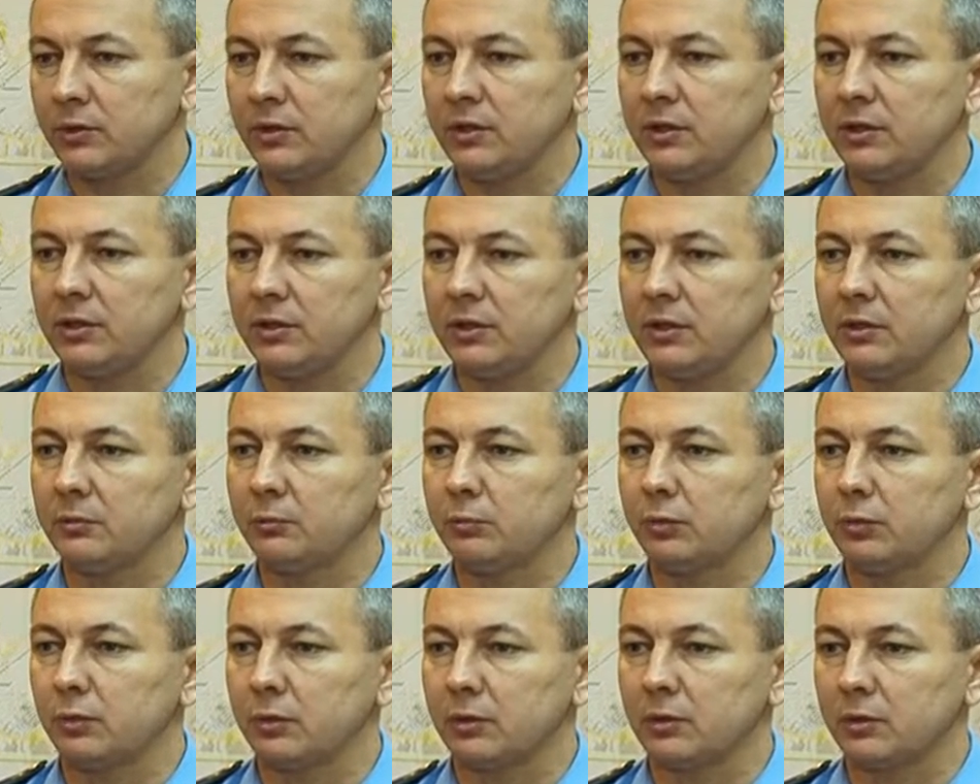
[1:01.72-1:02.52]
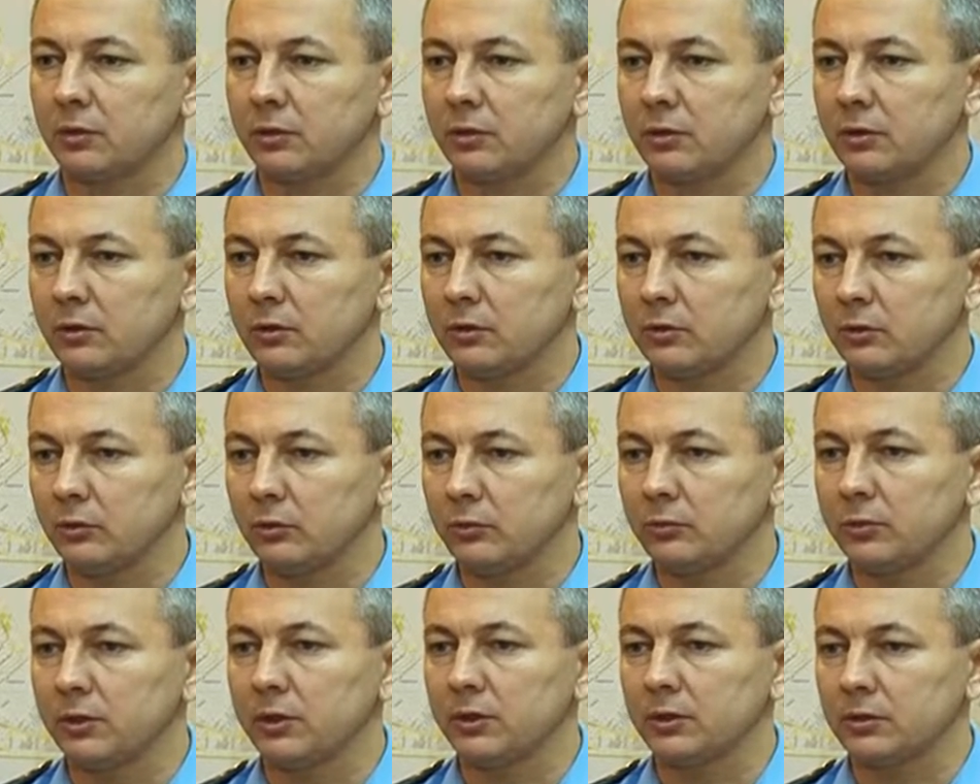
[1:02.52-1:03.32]
и не покерные
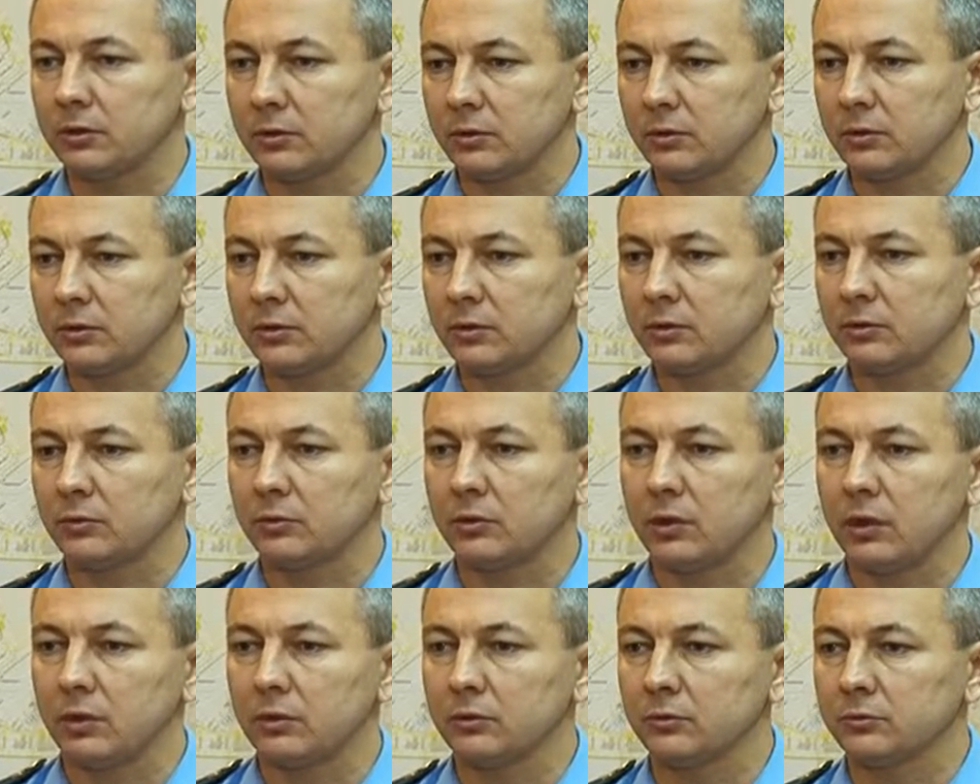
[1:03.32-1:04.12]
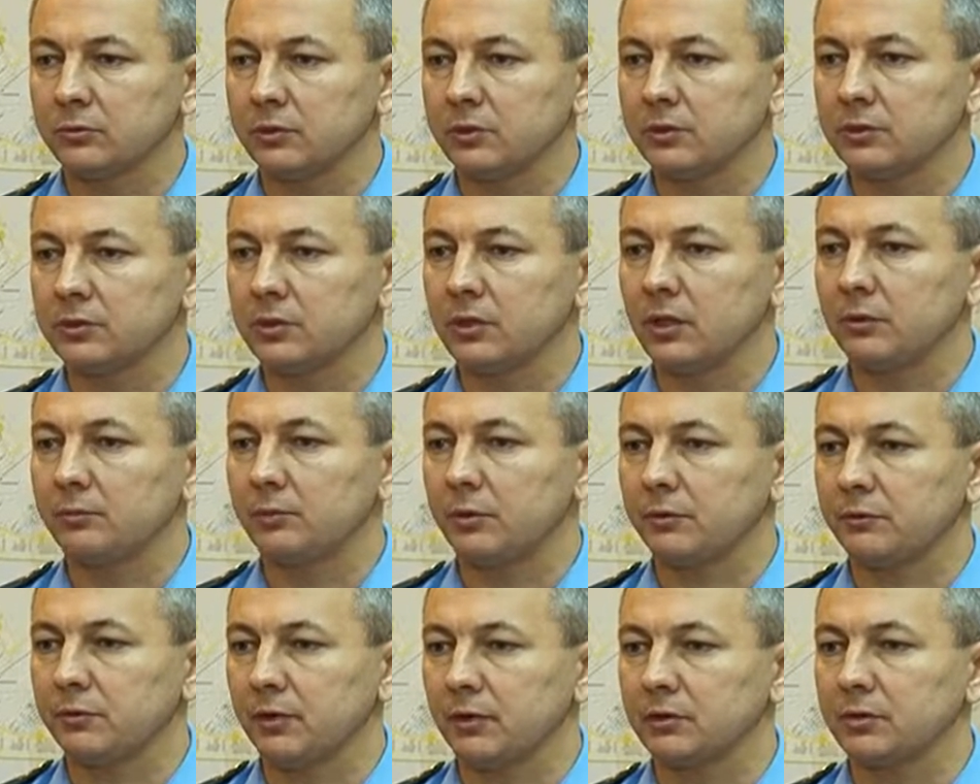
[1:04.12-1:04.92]
клубы, это уголовные дела по
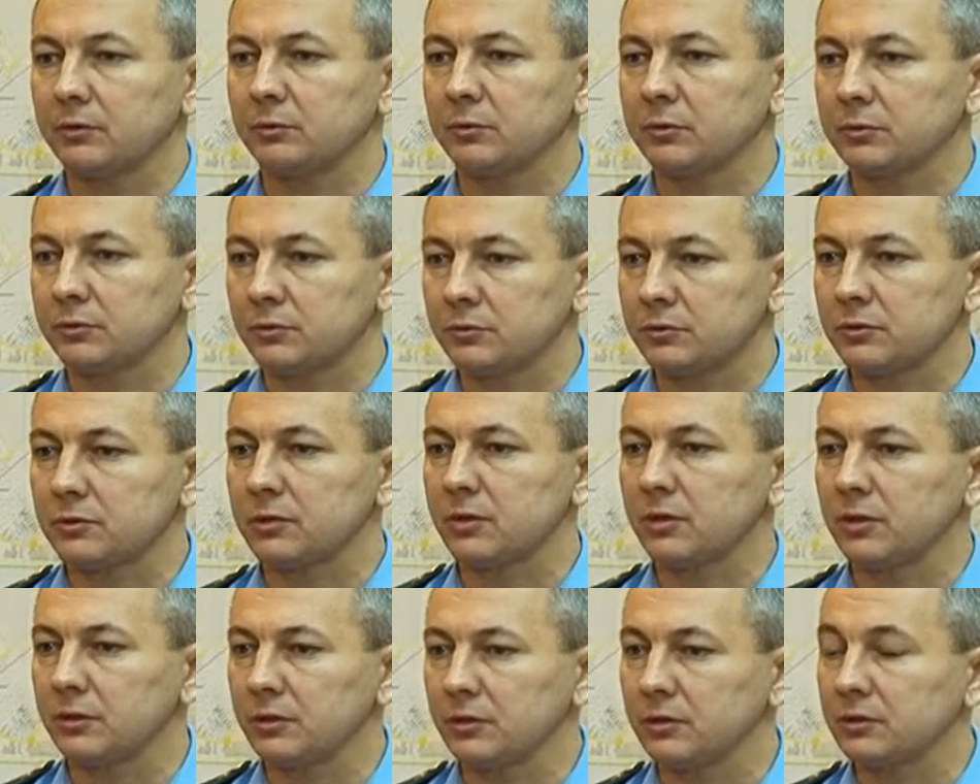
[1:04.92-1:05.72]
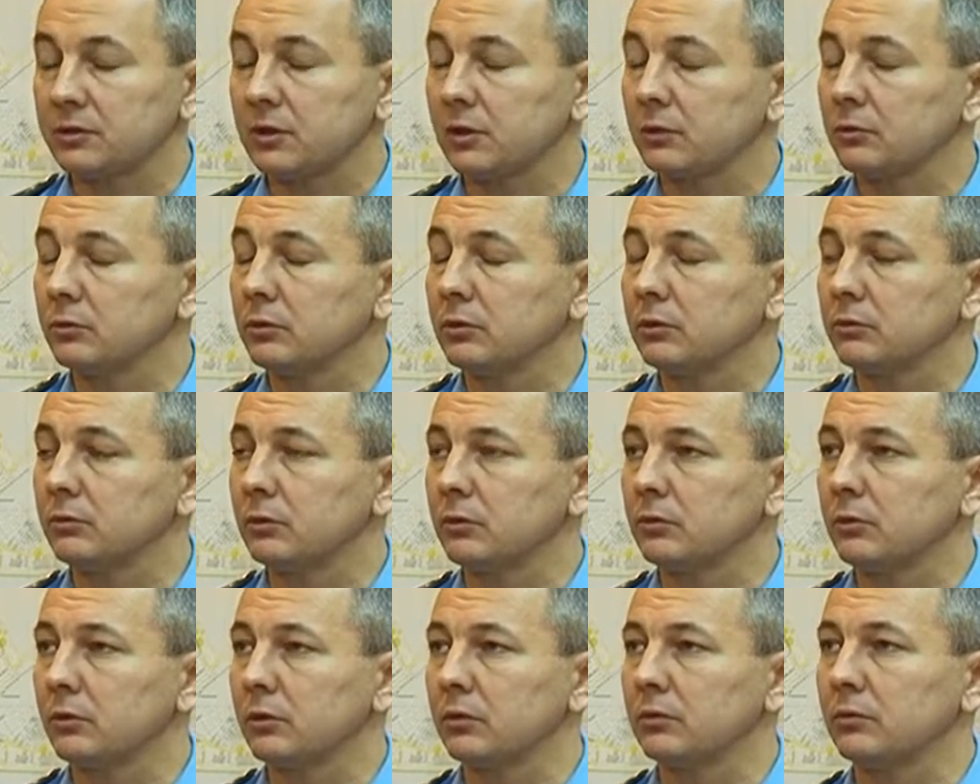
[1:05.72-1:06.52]
фактам осуществления незаконного
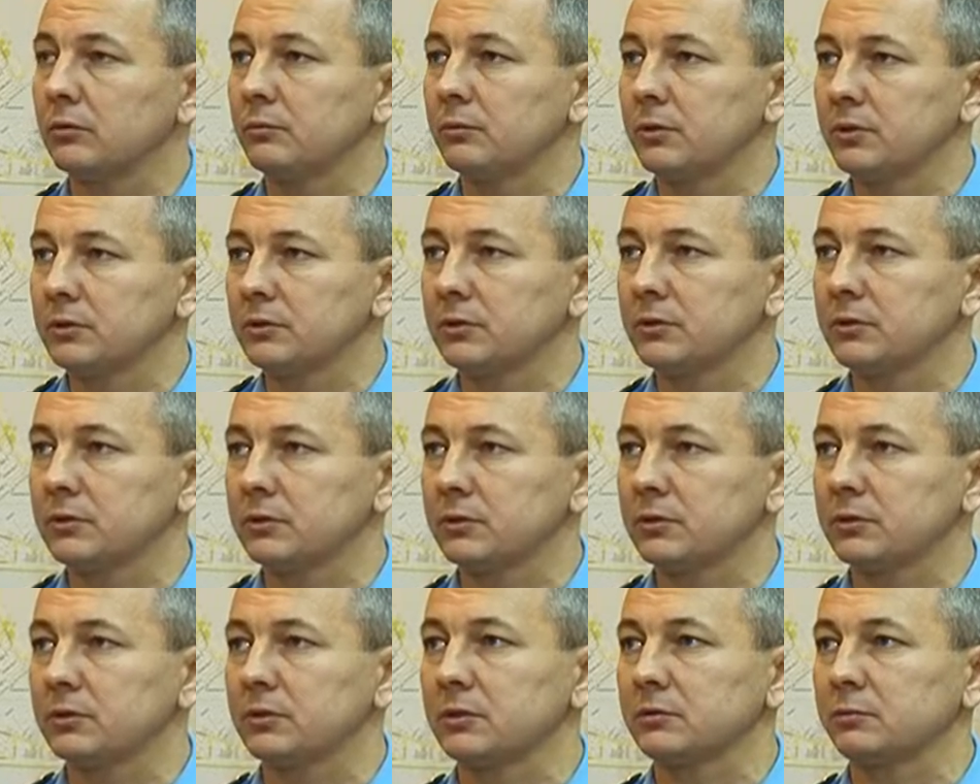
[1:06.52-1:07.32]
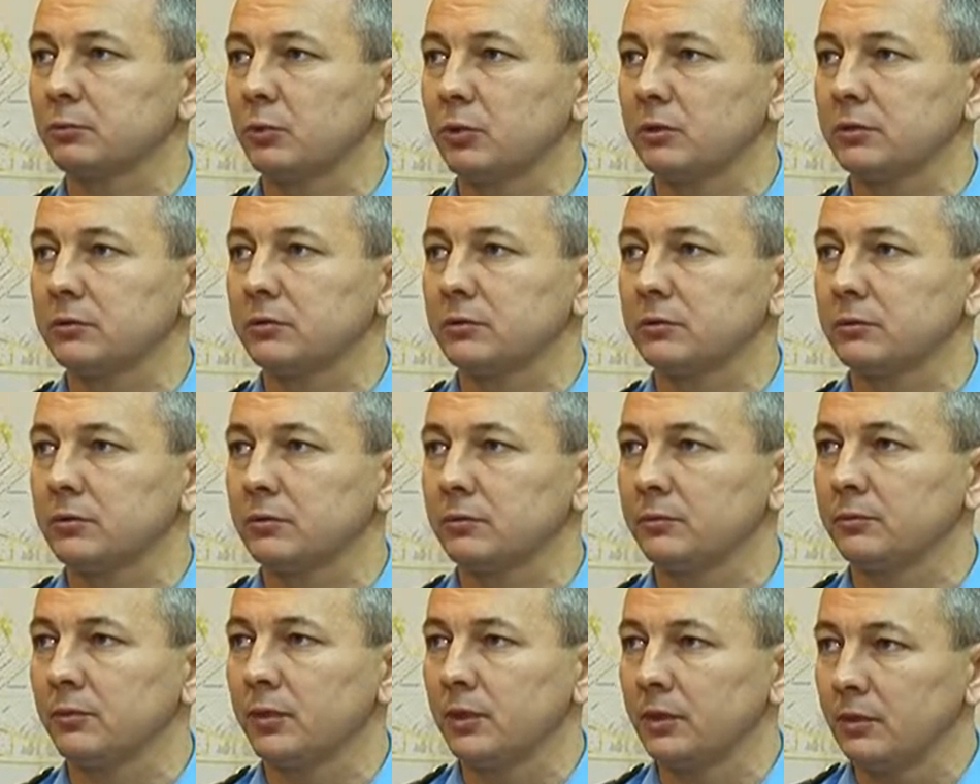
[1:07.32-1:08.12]
горного бизнеса с
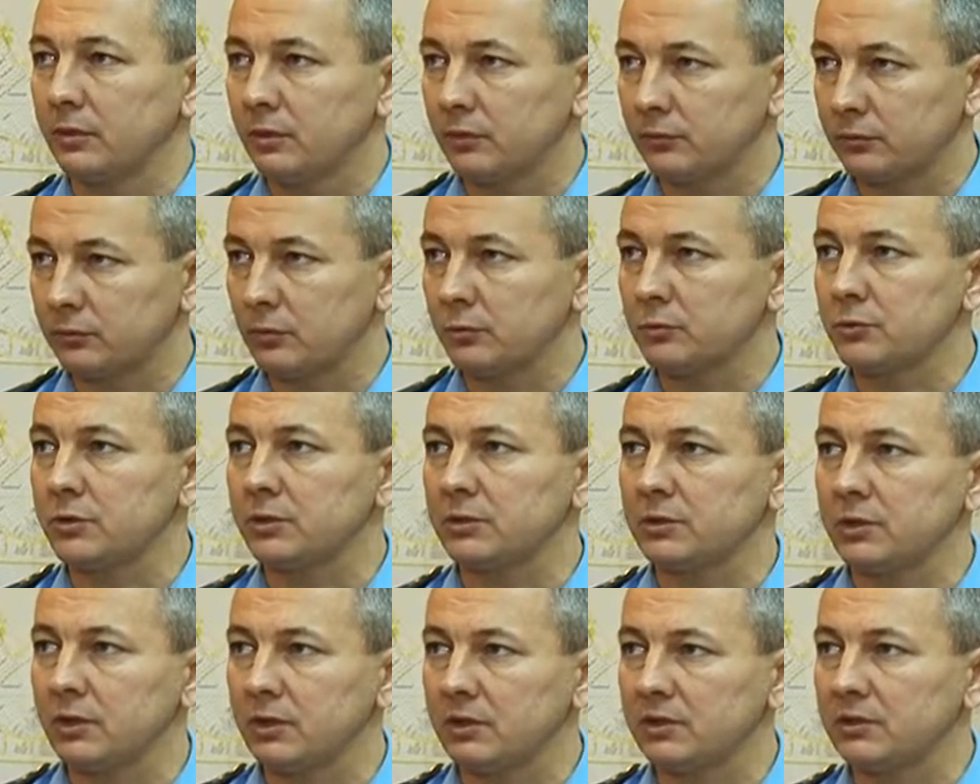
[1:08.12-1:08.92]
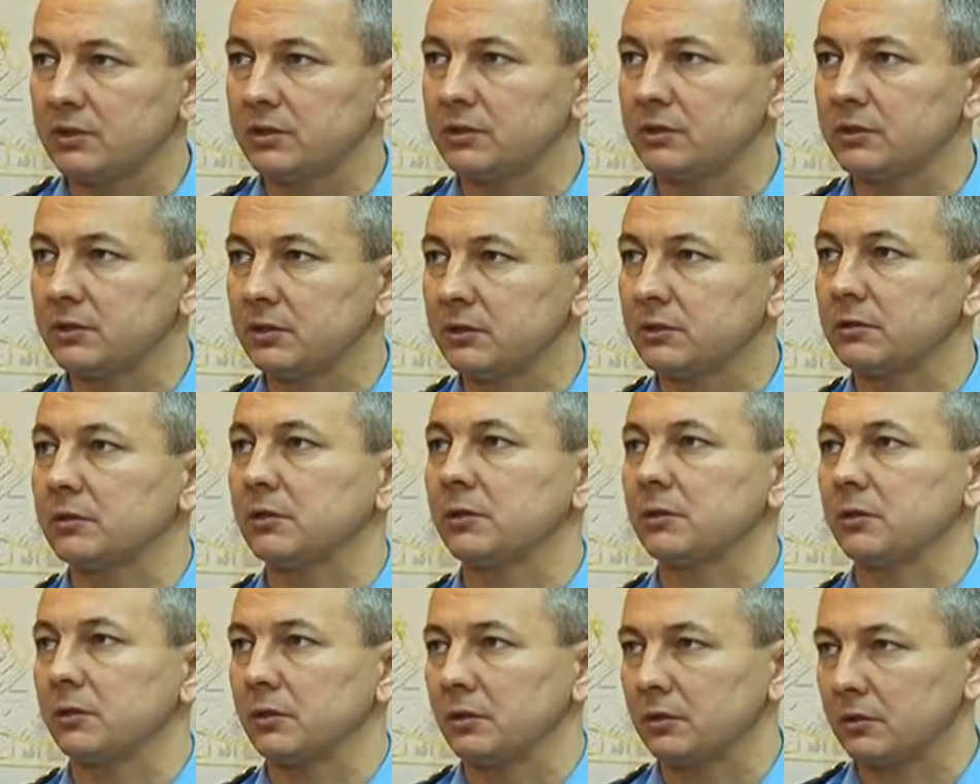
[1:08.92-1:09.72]
использованием в том числе и сети
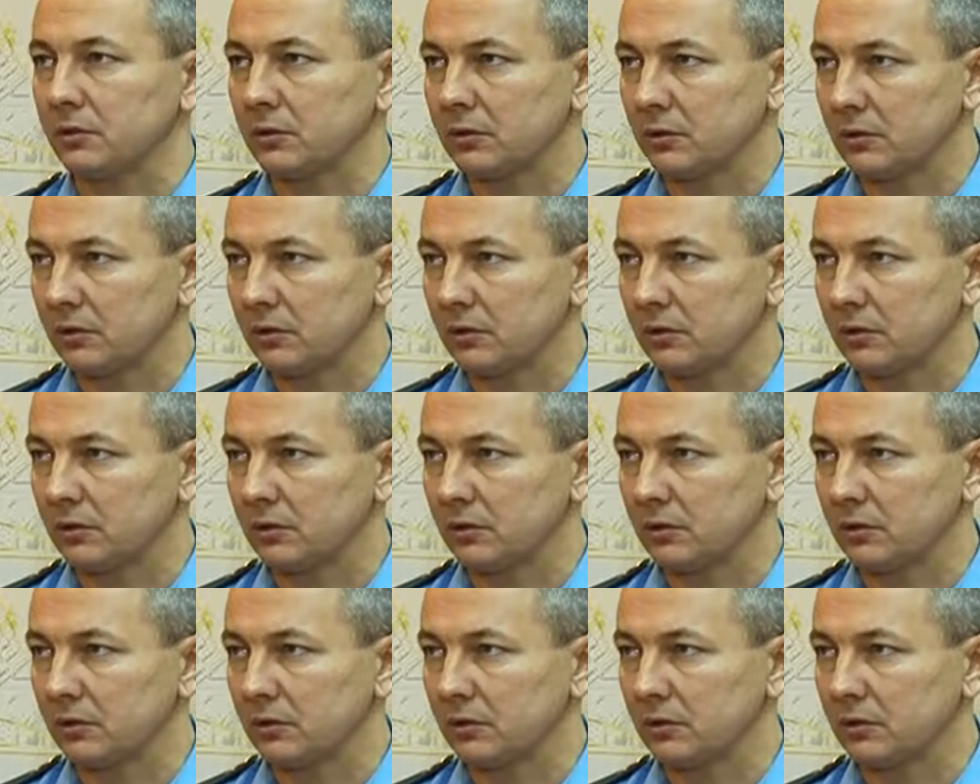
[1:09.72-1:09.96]
интернет.